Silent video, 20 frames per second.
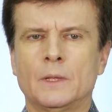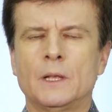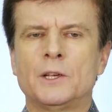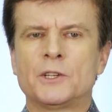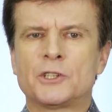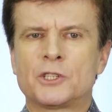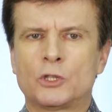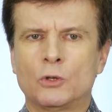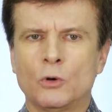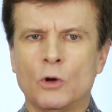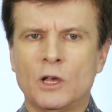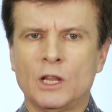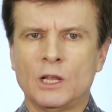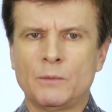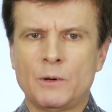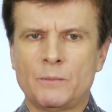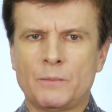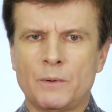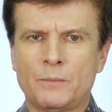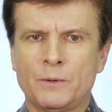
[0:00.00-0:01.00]
Стоило
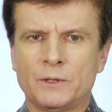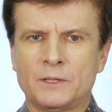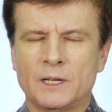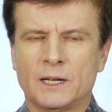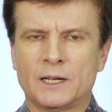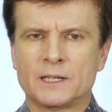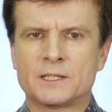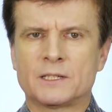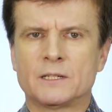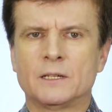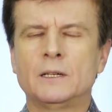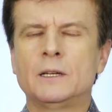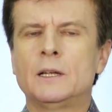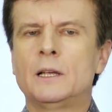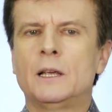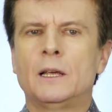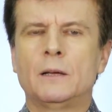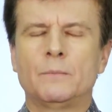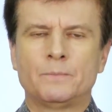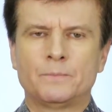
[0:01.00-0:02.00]
бы попытаться.
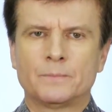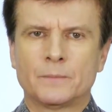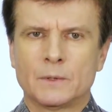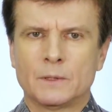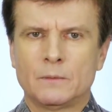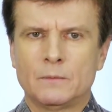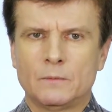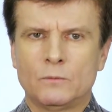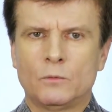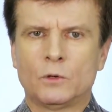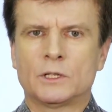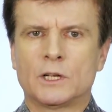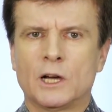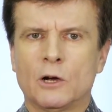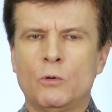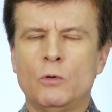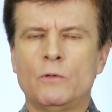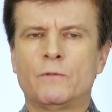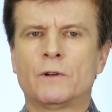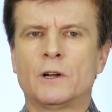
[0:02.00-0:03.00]
Вот
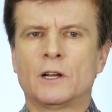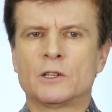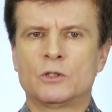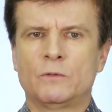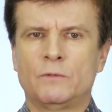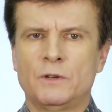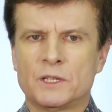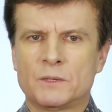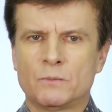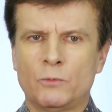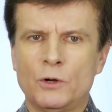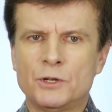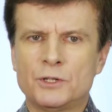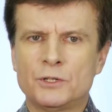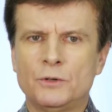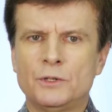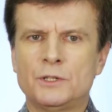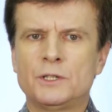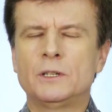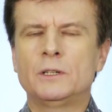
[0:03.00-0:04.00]
какую фразу вы
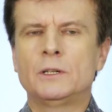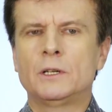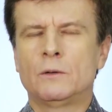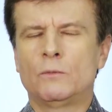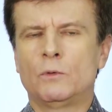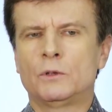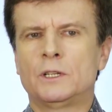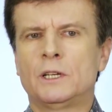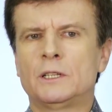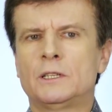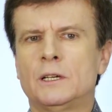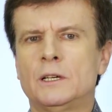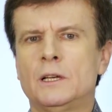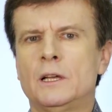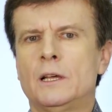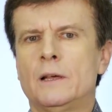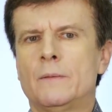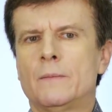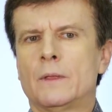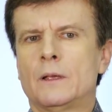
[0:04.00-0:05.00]
используете, вот это
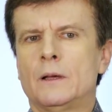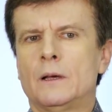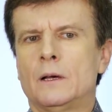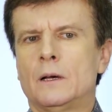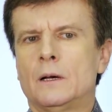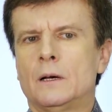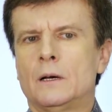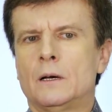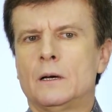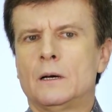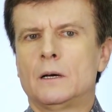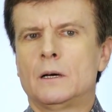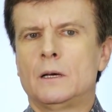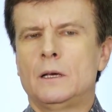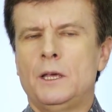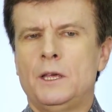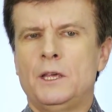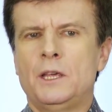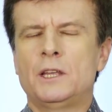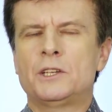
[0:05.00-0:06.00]

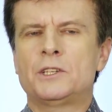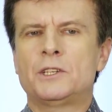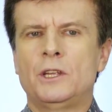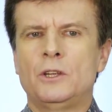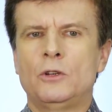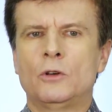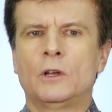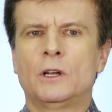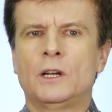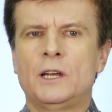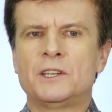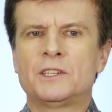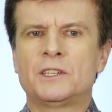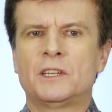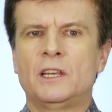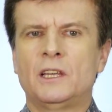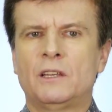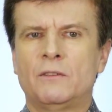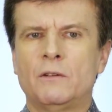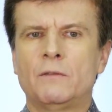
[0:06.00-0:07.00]
и есть ее
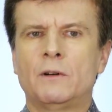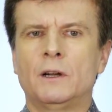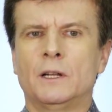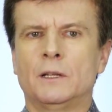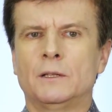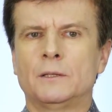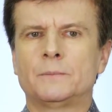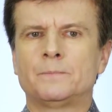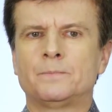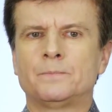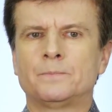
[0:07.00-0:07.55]
английский эквивалент.